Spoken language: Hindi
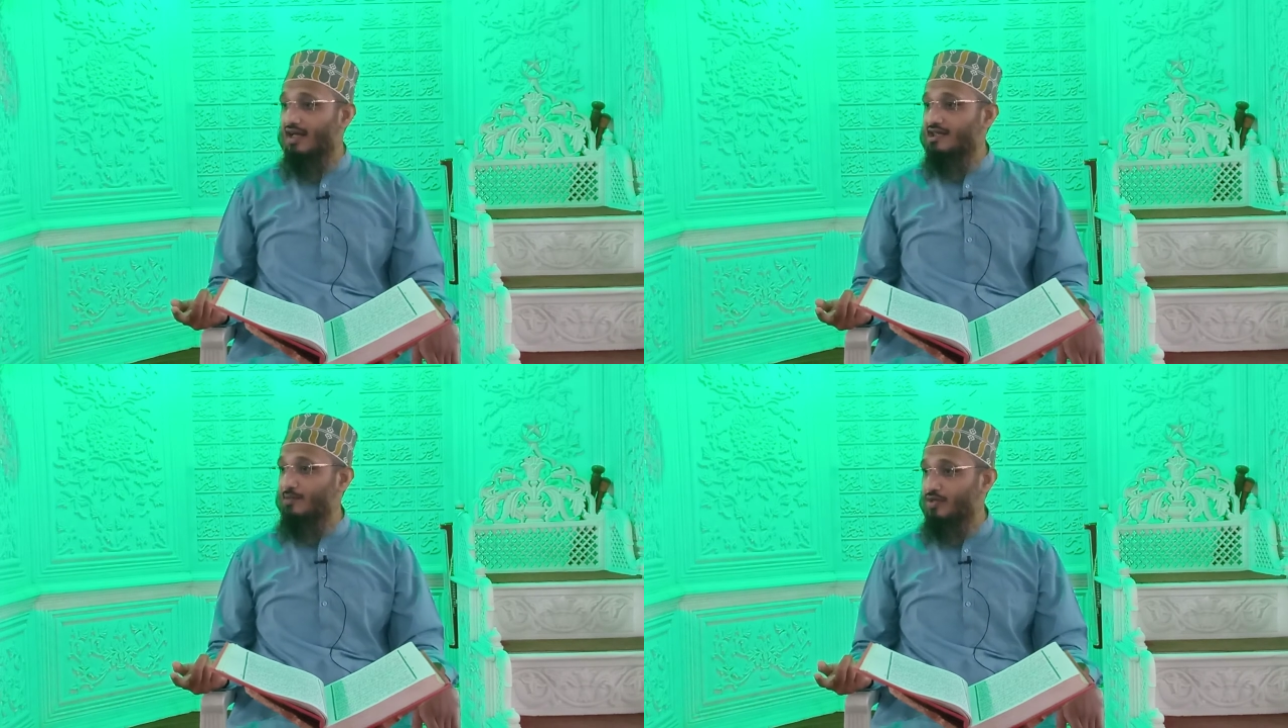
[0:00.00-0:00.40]

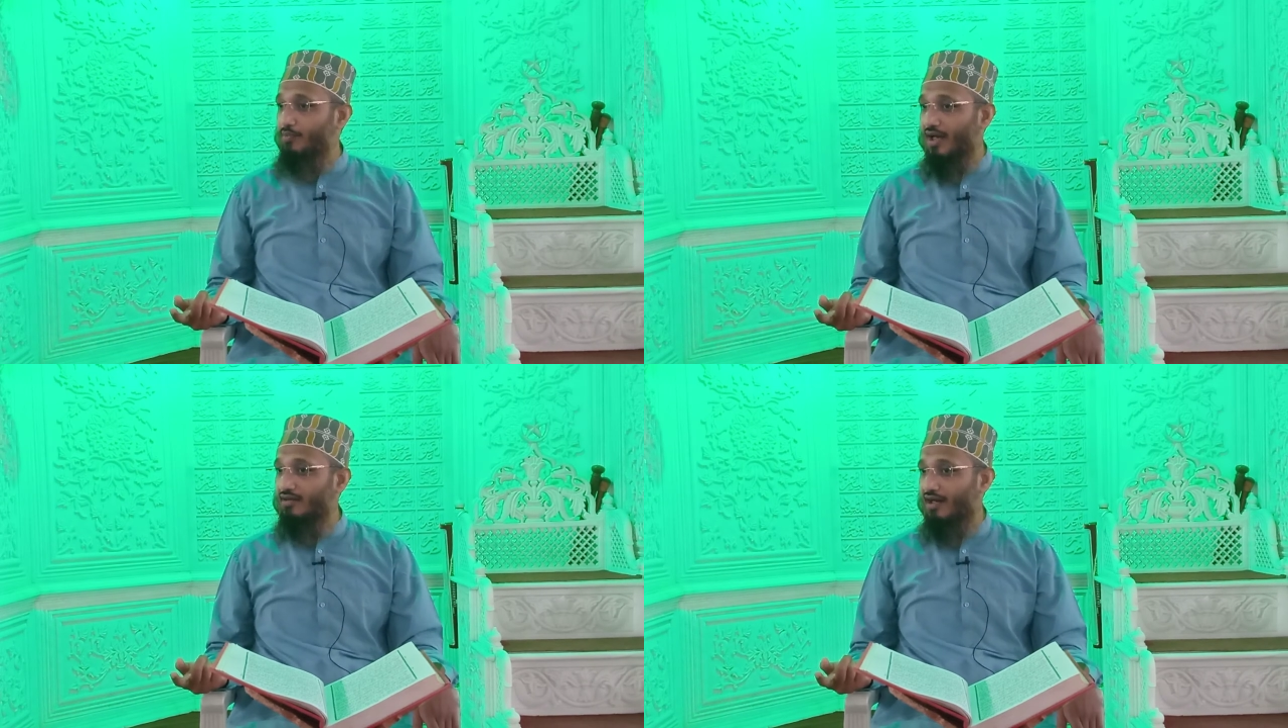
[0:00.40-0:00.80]
साथ सबसे
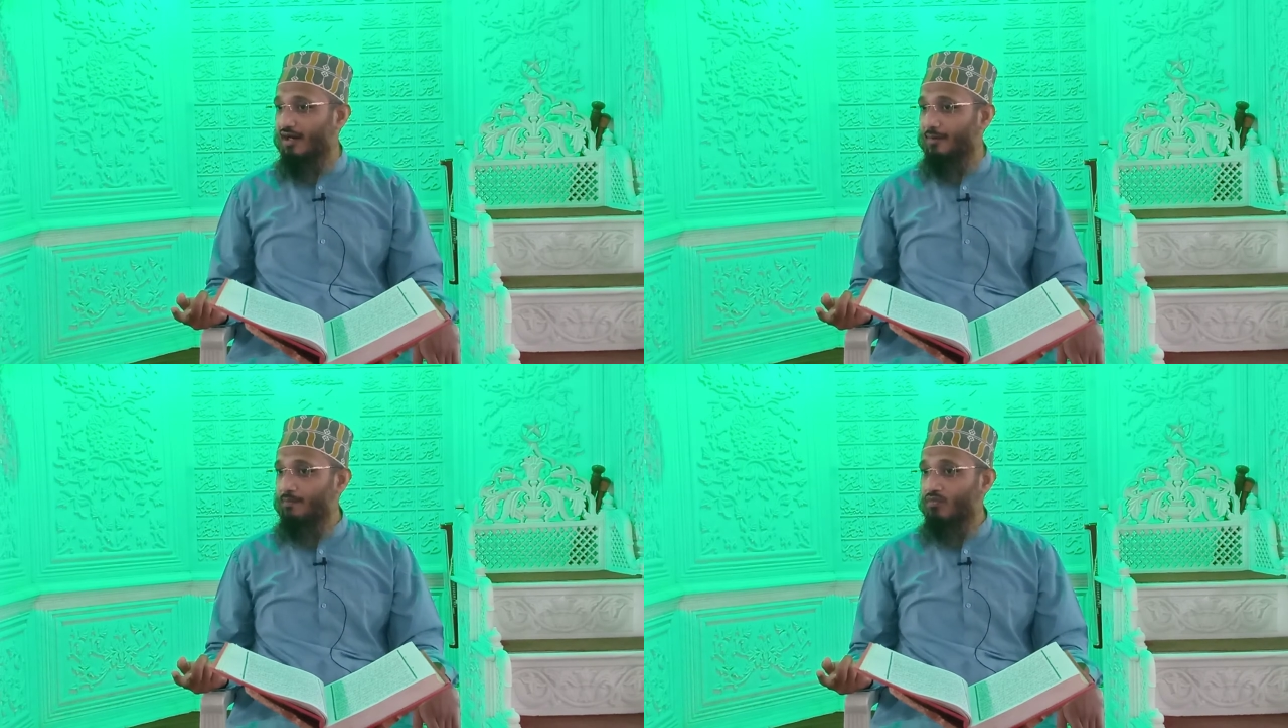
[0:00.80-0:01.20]
बेहतर
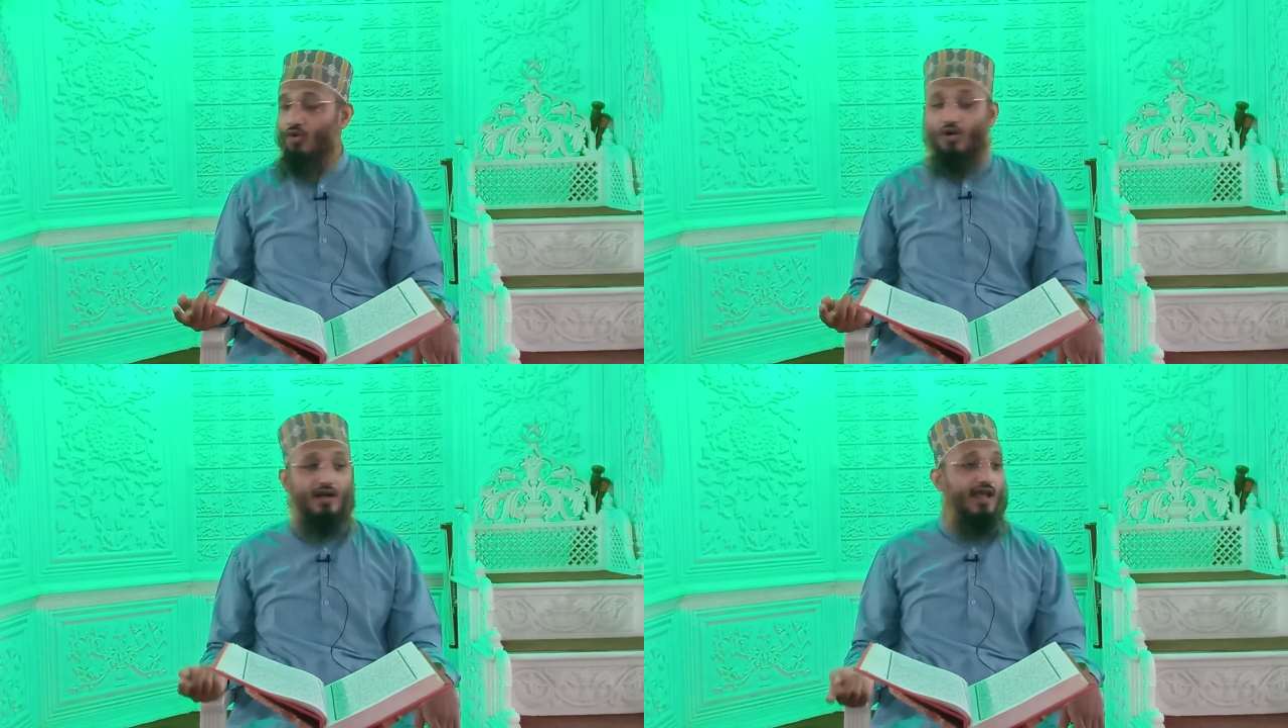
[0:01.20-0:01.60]

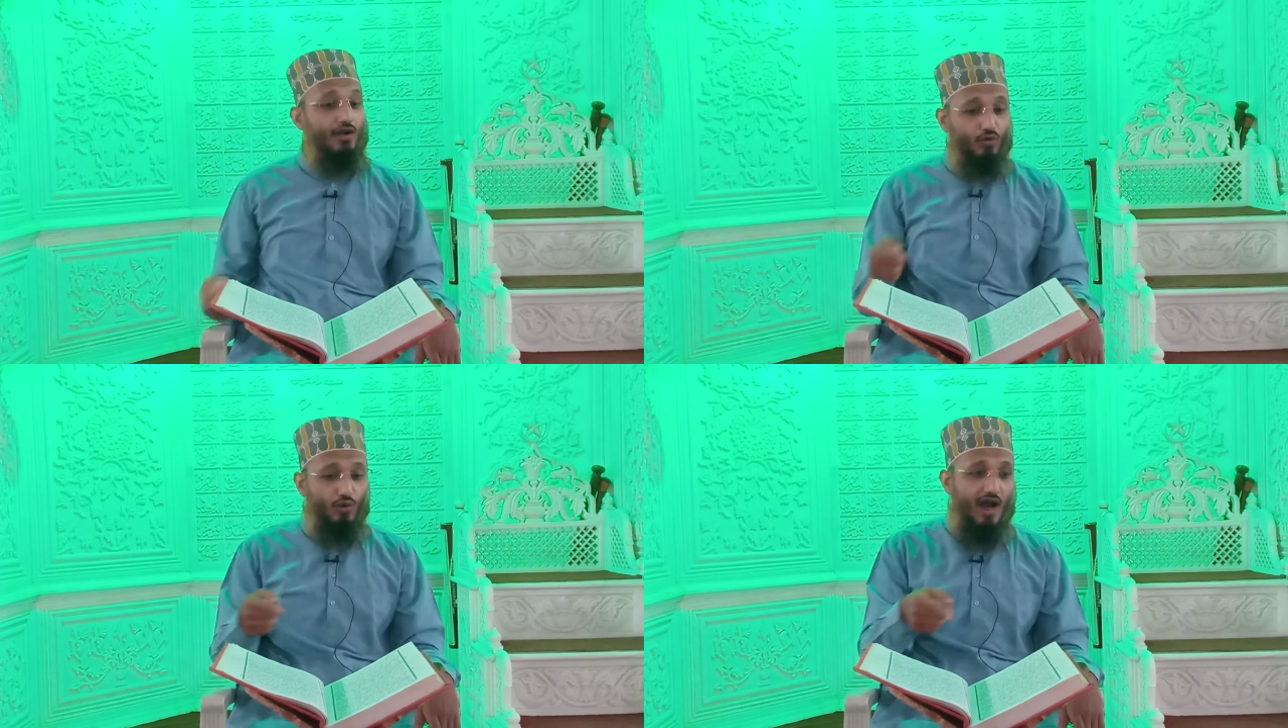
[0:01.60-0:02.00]
हैं और अल्लाह
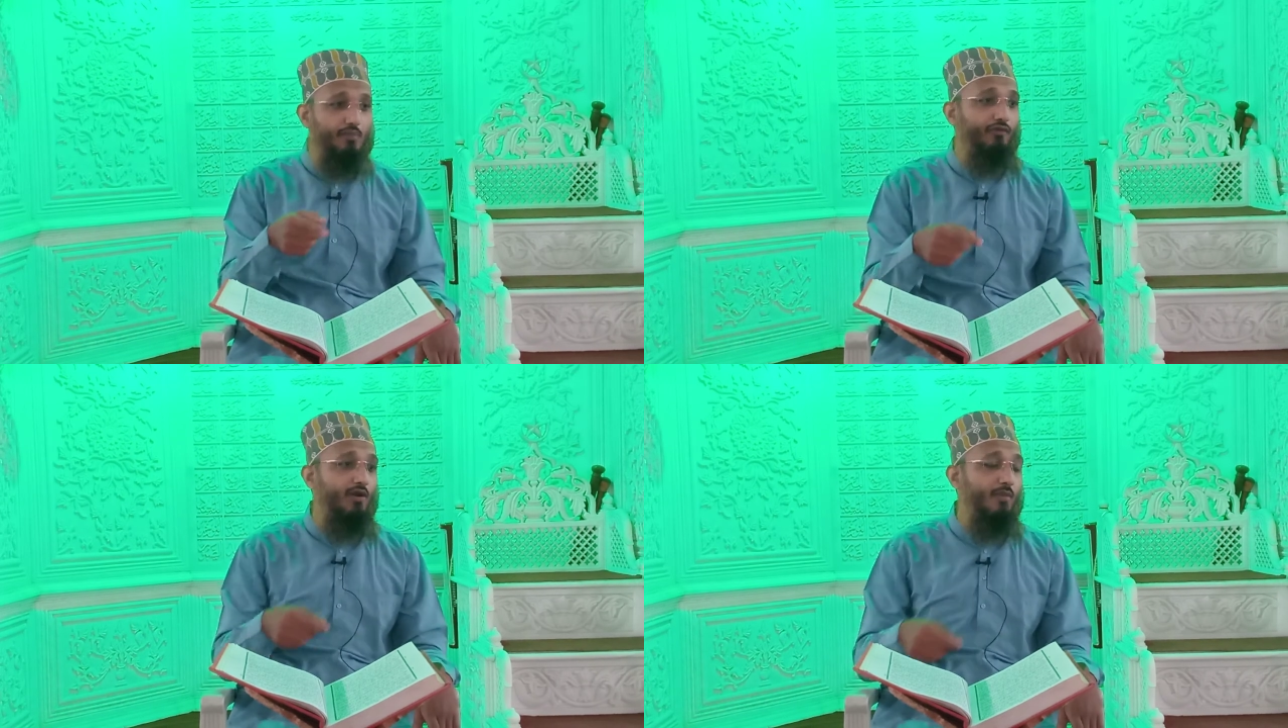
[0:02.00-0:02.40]
ने कुरान
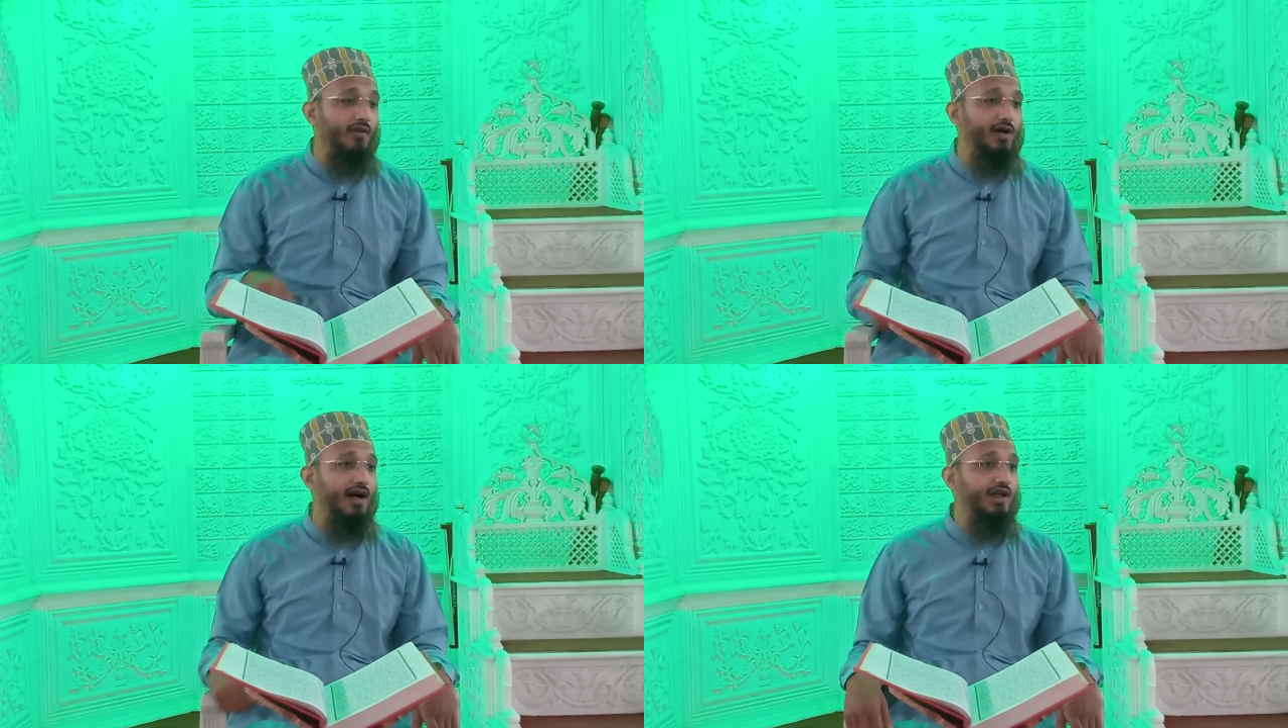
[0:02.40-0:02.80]
में
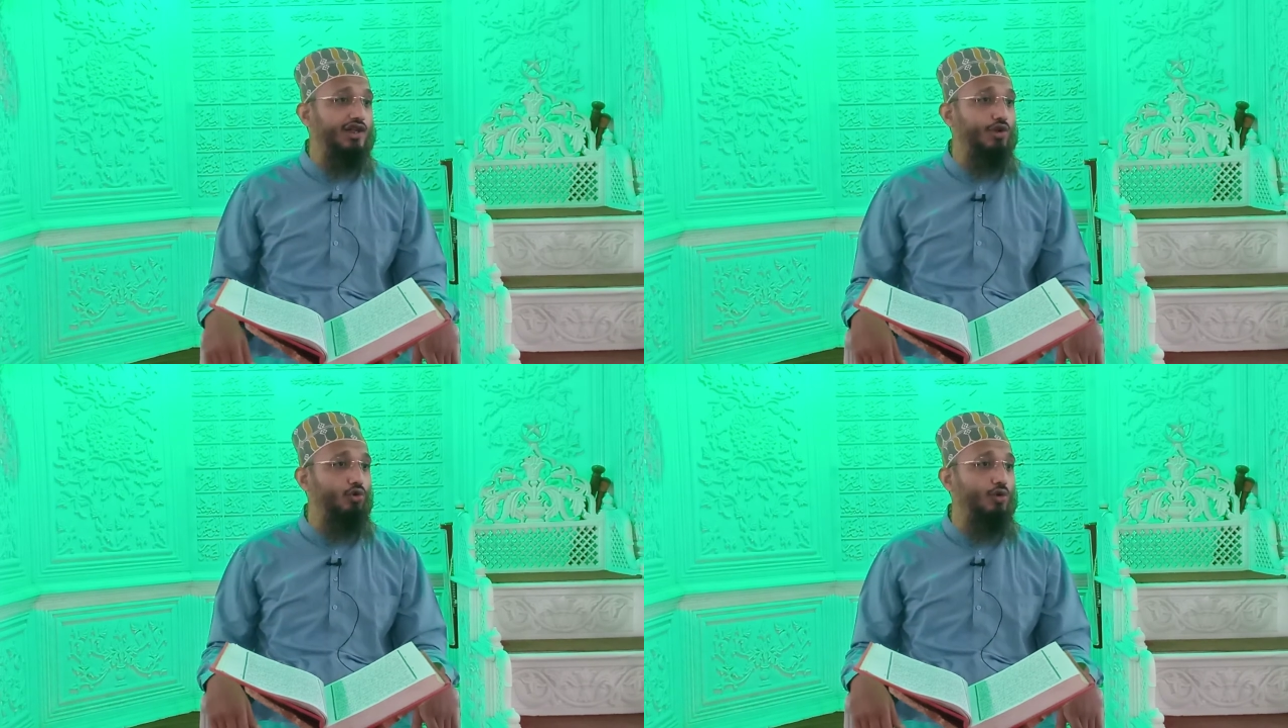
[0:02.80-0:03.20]
फरमाया व
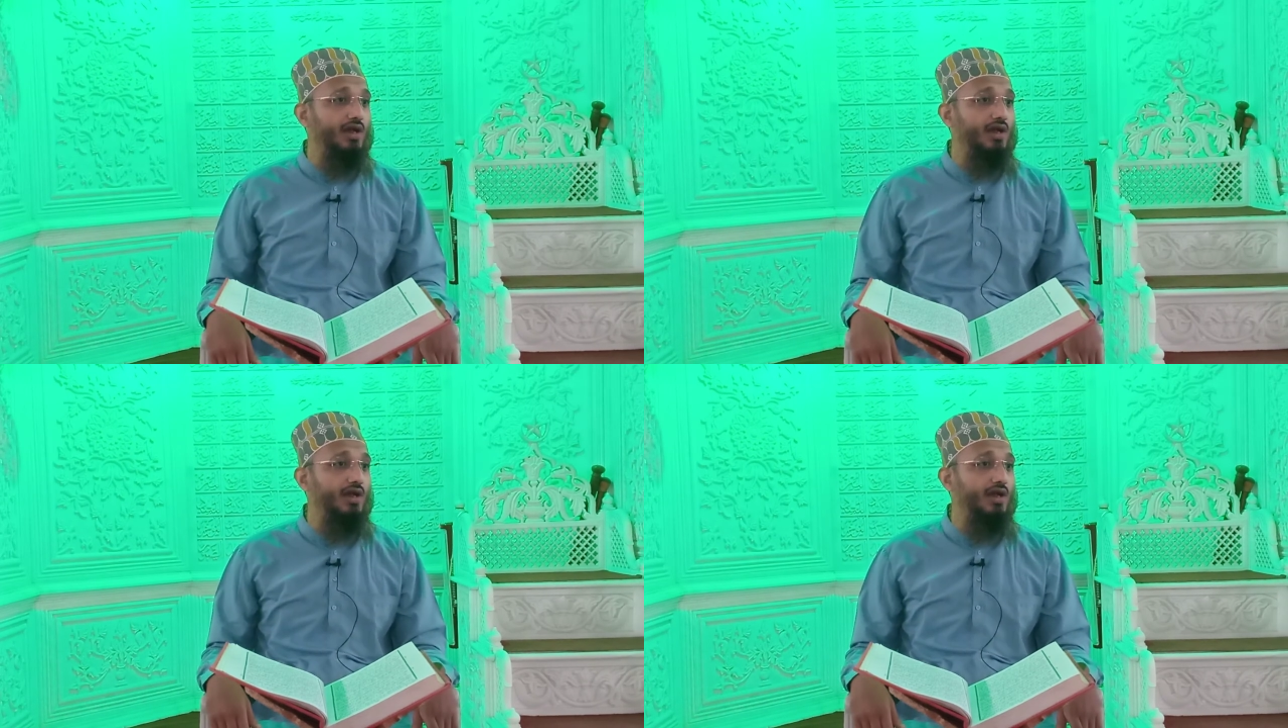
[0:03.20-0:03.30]
आशिर